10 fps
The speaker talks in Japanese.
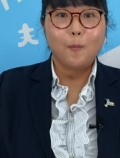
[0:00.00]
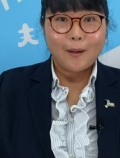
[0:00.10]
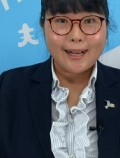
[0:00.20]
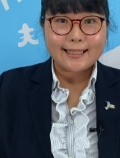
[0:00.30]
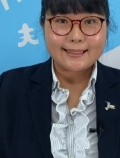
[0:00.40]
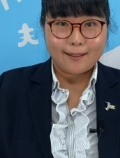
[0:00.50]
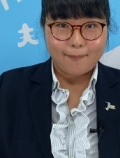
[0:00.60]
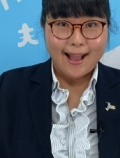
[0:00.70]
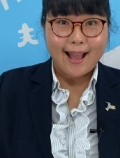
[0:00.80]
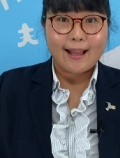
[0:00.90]
我が社
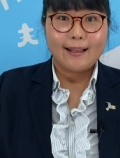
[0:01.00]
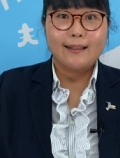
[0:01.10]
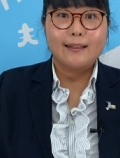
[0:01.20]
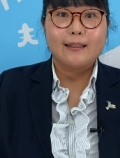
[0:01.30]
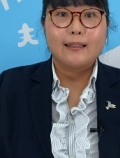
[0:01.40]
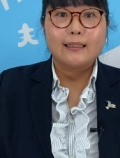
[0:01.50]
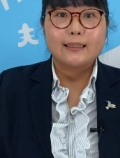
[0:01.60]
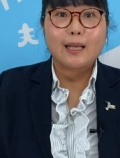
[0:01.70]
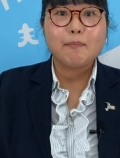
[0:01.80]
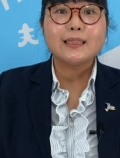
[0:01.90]
は
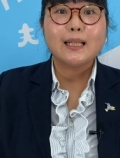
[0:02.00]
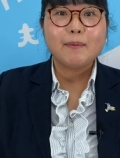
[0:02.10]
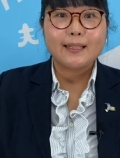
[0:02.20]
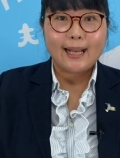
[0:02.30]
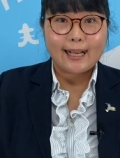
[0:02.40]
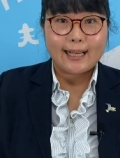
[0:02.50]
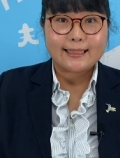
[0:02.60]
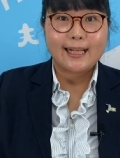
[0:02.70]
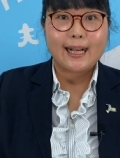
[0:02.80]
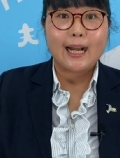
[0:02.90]
さまざまな
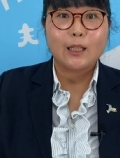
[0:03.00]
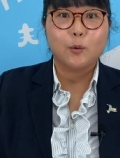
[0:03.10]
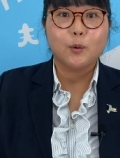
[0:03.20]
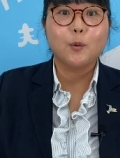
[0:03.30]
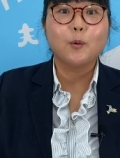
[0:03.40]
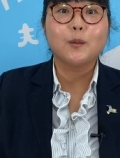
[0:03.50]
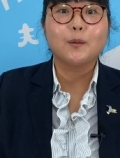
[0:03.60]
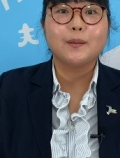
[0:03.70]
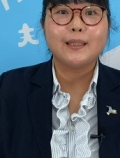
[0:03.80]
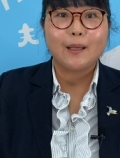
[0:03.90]
会社からの要
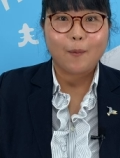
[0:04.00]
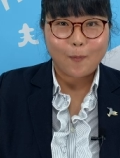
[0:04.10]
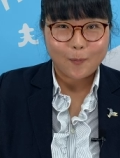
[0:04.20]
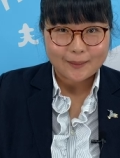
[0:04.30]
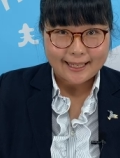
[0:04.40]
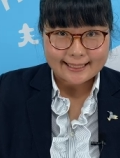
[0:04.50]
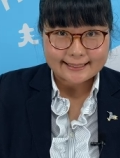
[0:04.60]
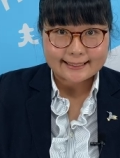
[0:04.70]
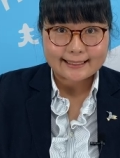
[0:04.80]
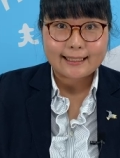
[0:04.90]
求にお応え
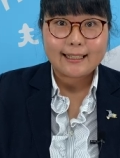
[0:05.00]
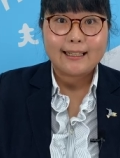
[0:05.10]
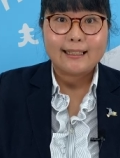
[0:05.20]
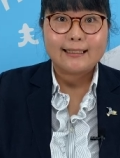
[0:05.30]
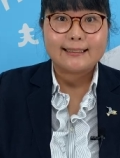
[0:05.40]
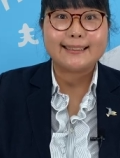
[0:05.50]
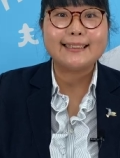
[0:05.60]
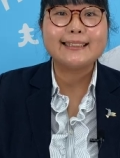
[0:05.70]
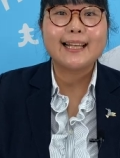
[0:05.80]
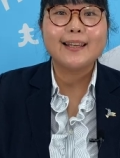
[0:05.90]
し
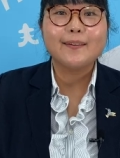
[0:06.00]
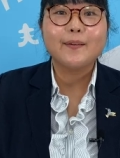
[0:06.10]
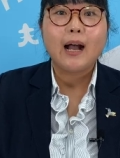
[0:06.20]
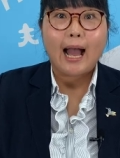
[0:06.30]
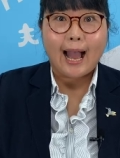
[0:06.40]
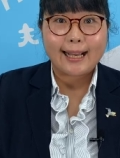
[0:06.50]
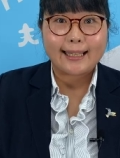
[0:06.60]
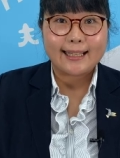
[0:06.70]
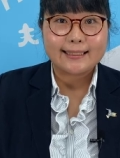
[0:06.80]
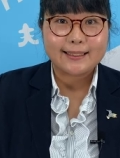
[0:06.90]
人材を派
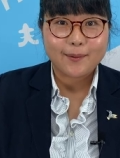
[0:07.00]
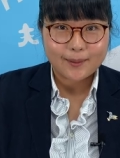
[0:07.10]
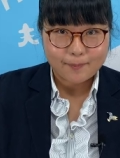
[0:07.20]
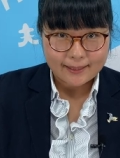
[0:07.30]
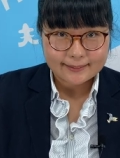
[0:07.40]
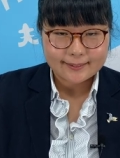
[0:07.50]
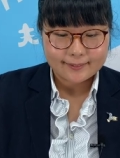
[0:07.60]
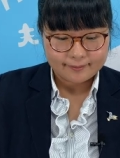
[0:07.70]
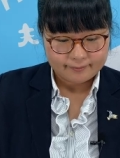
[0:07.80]
遣しております